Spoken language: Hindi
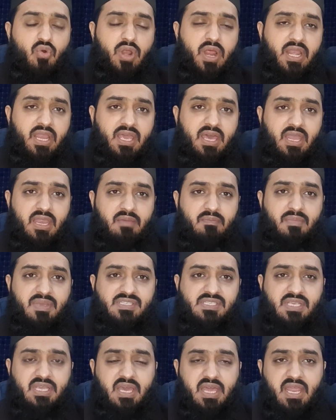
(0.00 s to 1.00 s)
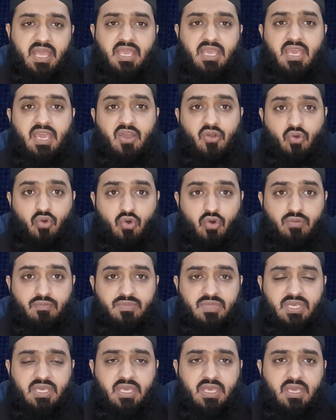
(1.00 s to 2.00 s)
कुरान करीम में ज़िक्र है ये
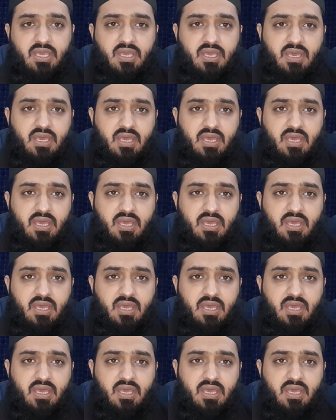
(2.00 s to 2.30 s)
कौम थी